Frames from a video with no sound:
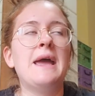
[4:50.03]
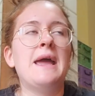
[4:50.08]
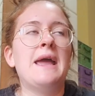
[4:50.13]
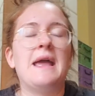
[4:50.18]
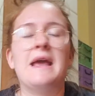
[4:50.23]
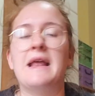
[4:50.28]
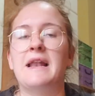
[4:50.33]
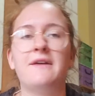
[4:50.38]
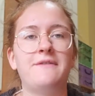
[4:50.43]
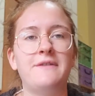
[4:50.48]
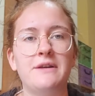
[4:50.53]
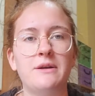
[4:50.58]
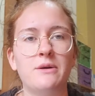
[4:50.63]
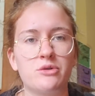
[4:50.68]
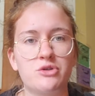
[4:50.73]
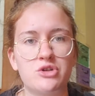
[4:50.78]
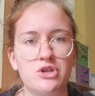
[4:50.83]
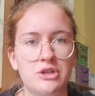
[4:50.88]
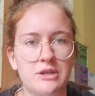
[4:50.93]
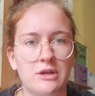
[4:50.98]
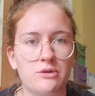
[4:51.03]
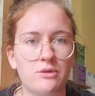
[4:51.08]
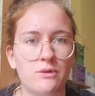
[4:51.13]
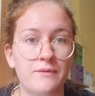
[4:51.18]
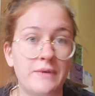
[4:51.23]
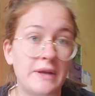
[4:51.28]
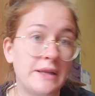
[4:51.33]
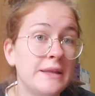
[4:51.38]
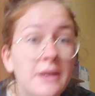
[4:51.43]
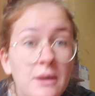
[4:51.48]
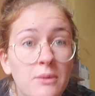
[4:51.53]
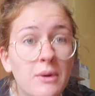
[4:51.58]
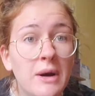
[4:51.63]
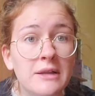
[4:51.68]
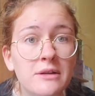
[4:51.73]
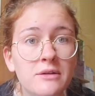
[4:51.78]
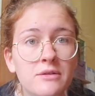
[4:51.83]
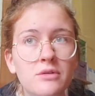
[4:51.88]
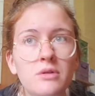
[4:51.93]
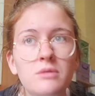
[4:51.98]
e alla fine ho accettato un
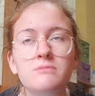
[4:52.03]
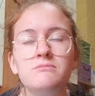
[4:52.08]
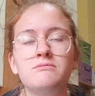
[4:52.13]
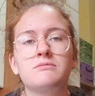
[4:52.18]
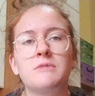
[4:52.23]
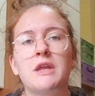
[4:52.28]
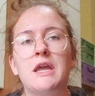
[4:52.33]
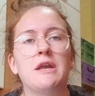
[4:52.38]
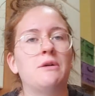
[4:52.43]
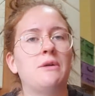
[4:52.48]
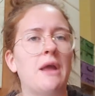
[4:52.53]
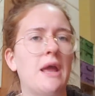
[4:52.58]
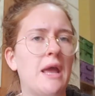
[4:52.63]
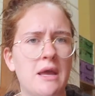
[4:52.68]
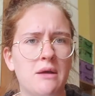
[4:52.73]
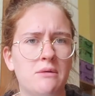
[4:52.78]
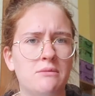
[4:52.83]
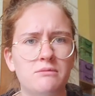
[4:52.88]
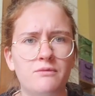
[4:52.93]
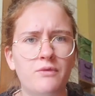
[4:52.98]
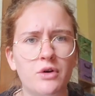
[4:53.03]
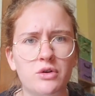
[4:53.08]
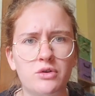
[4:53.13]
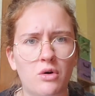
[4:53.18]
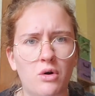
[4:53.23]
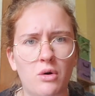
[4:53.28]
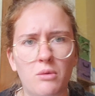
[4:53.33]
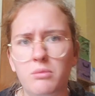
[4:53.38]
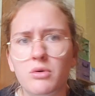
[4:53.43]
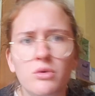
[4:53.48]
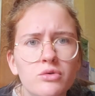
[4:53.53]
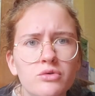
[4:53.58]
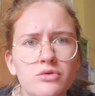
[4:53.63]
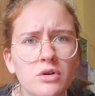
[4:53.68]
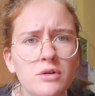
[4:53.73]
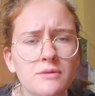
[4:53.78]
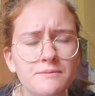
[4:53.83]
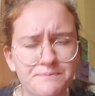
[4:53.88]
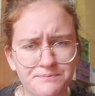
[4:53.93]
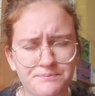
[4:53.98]
24, mm, che non è un voto
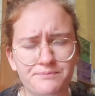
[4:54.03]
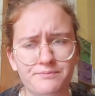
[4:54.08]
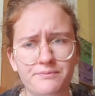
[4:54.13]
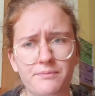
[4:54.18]
brutto,